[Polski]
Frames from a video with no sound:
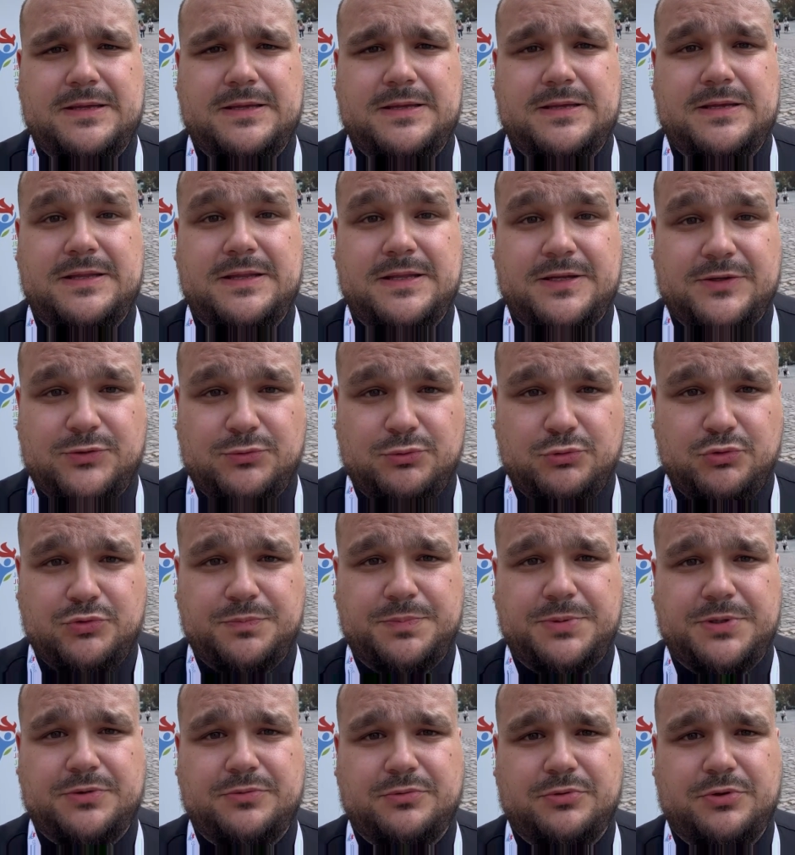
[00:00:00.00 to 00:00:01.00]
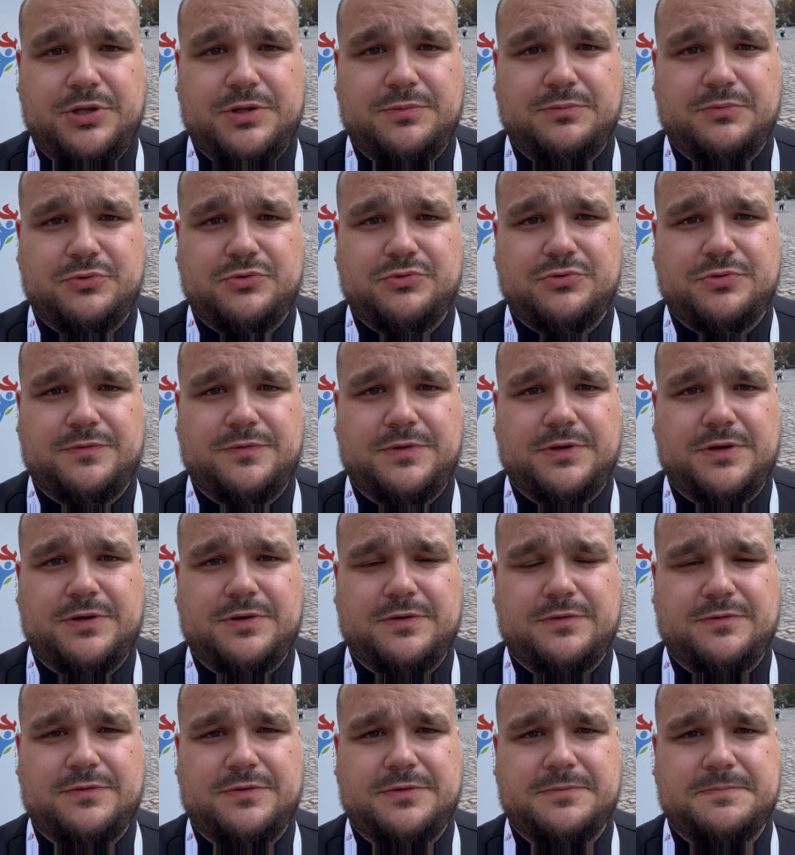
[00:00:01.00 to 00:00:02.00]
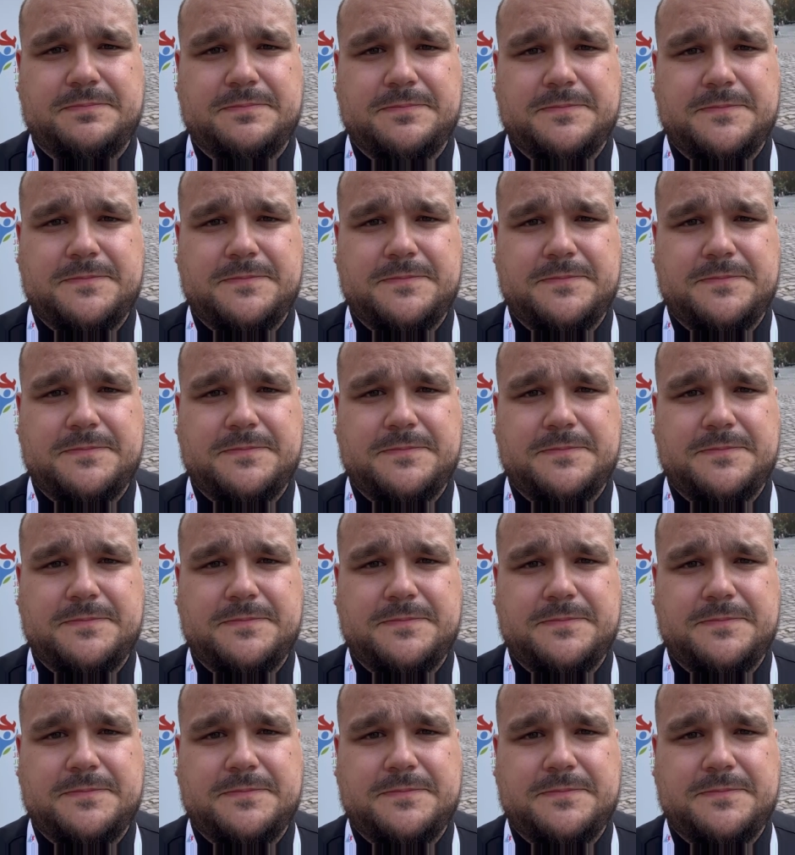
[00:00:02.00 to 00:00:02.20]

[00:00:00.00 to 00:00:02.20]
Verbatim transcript: i na służbie drugiemu człowiekowi.